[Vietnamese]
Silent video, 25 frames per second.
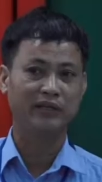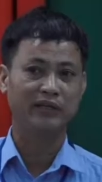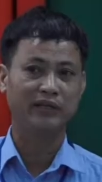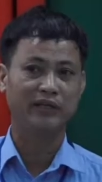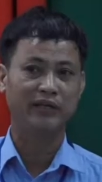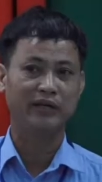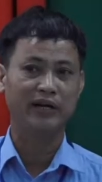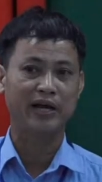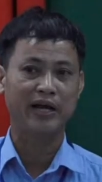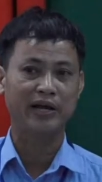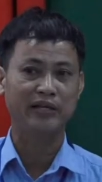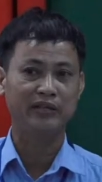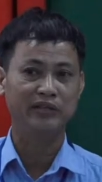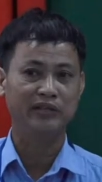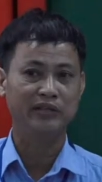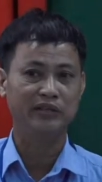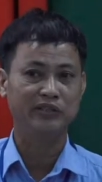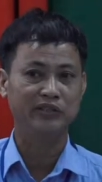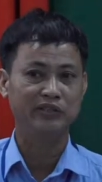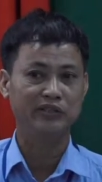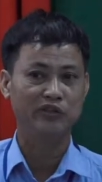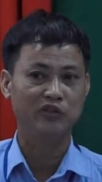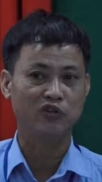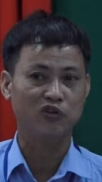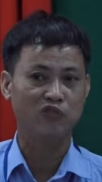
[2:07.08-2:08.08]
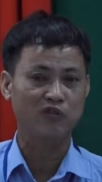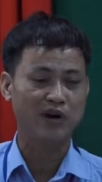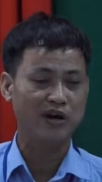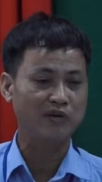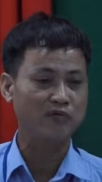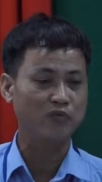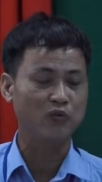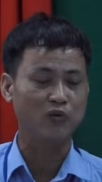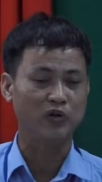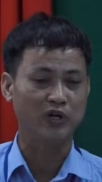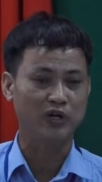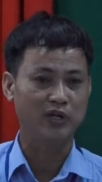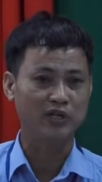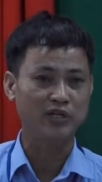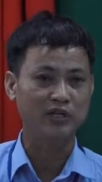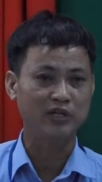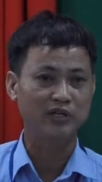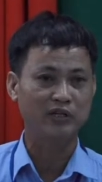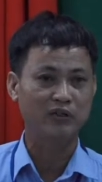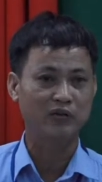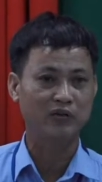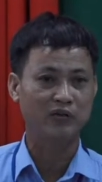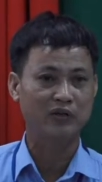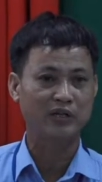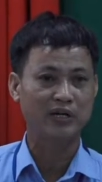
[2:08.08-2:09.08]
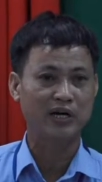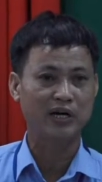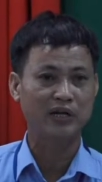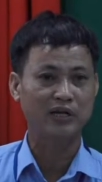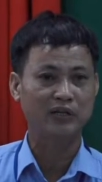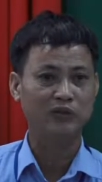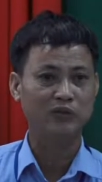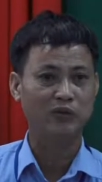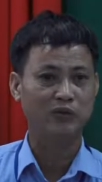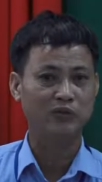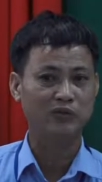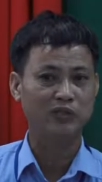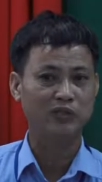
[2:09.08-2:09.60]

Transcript: tác lãnh đạo chỉ đạo và tổ chức thực hiện nhiệm